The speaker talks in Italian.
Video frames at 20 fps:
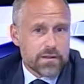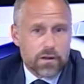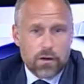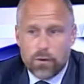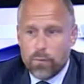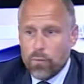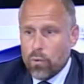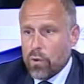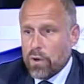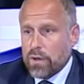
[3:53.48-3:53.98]

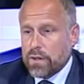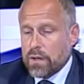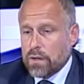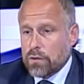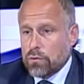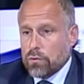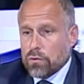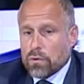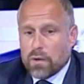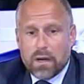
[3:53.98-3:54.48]
comunque tra
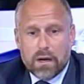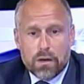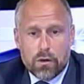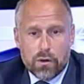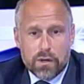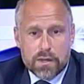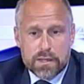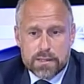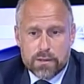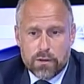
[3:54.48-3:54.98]
tutta la
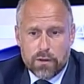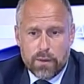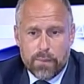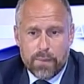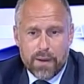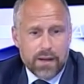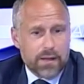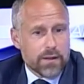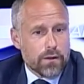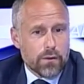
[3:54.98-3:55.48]
coalizione
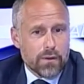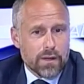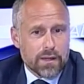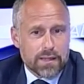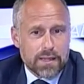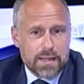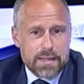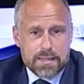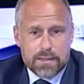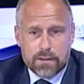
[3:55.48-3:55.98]
merita
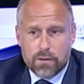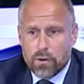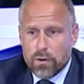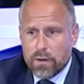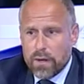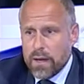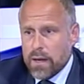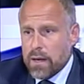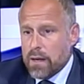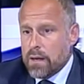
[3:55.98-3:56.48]

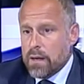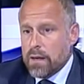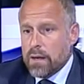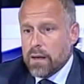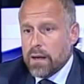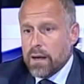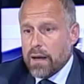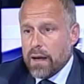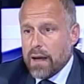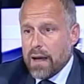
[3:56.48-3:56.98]
un'attenzione
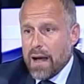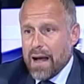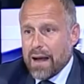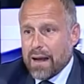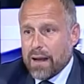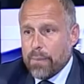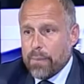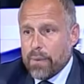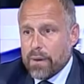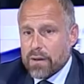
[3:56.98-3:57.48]
eh,
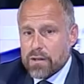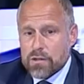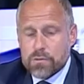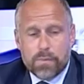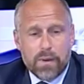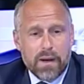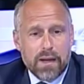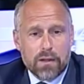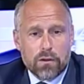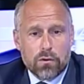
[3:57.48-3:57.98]
anche per
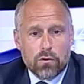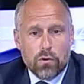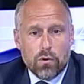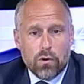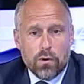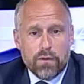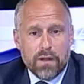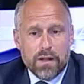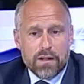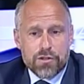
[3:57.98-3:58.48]

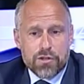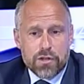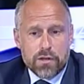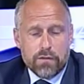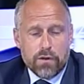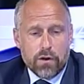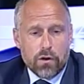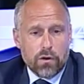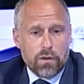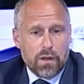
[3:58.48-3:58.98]
rispetto dal
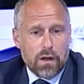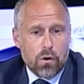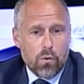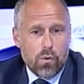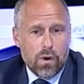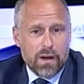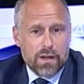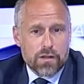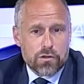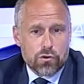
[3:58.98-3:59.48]
civico dal
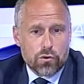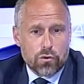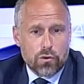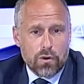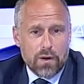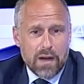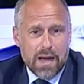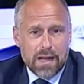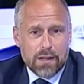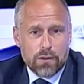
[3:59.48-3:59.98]
quale sono
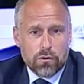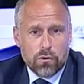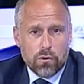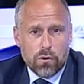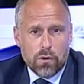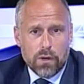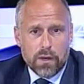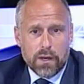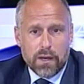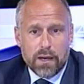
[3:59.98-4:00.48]

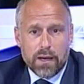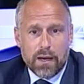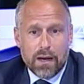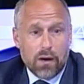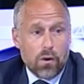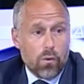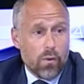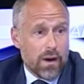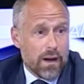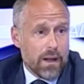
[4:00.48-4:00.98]
nato e
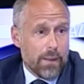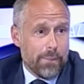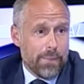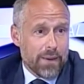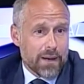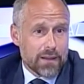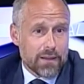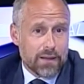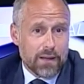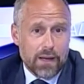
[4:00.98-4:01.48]
al quale
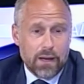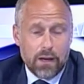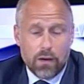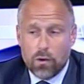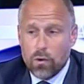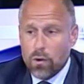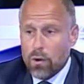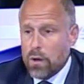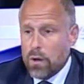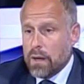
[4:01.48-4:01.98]

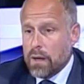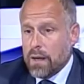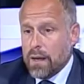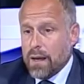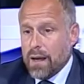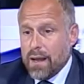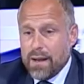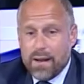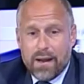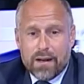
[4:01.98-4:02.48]
appartengo
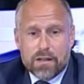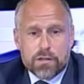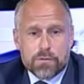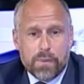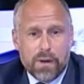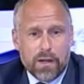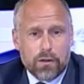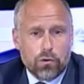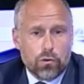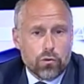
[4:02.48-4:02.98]
e nel
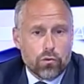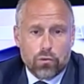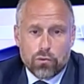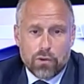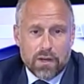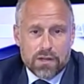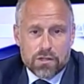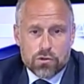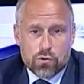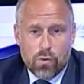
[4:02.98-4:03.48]
rispetto di
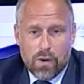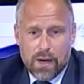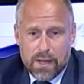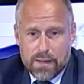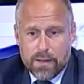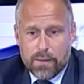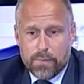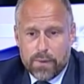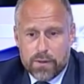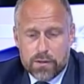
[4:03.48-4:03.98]
tutta la
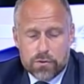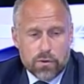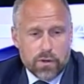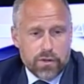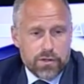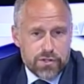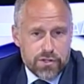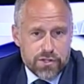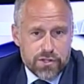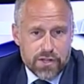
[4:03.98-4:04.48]
squadra. Penso
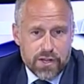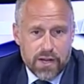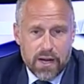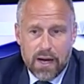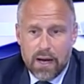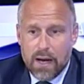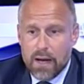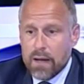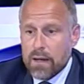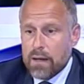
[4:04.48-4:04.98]
che ci
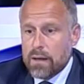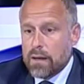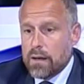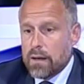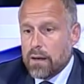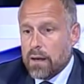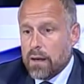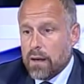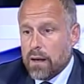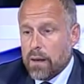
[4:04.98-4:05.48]
sia
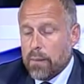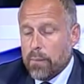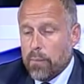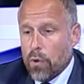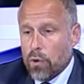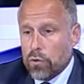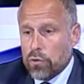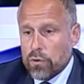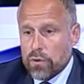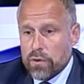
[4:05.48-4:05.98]
eh,
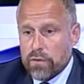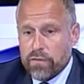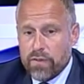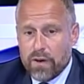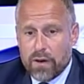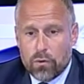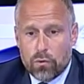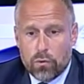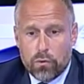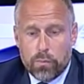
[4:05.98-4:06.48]
modo di
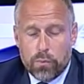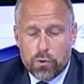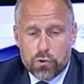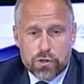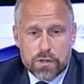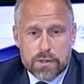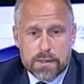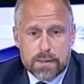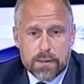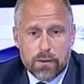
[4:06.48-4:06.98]
fare
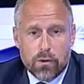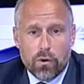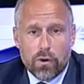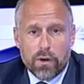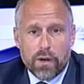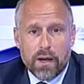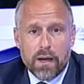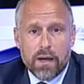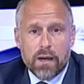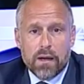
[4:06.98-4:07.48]

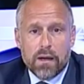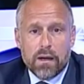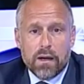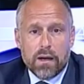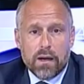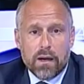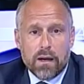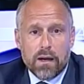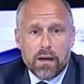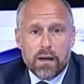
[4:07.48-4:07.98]
un'opposizione.
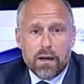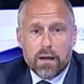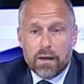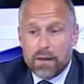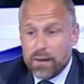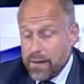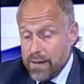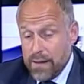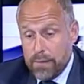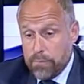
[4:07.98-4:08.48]

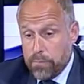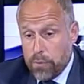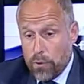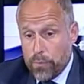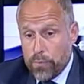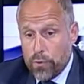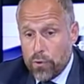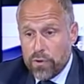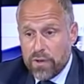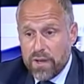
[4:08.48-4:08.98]
Eh,
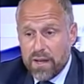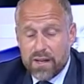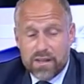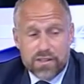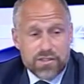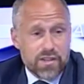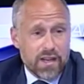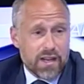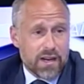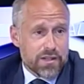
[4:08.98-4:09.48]
proprio ieri
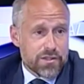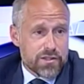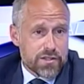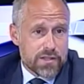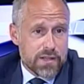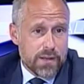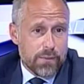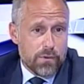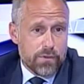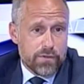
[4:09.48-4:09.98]
sera ci
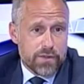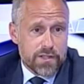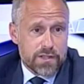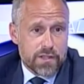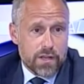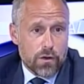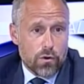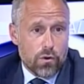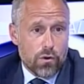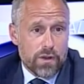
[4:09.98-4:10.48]
siamo
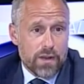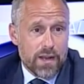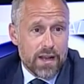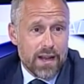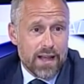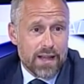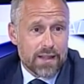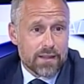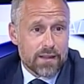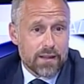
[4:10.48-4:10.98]
visti con gli
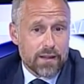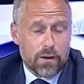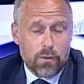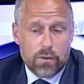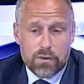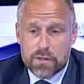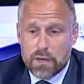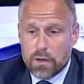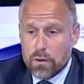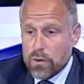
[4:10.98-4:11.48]
eletti di
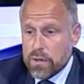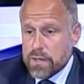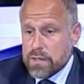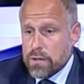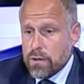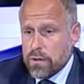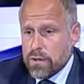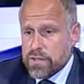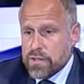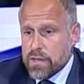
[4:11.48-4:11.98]
questa
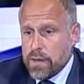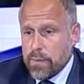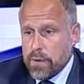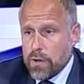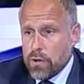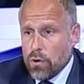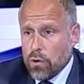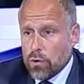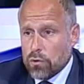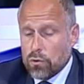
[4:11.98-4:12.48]
coalizione, siamo
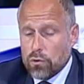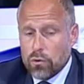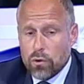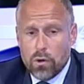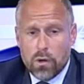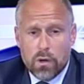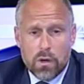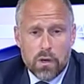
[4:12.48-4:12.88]
in otto,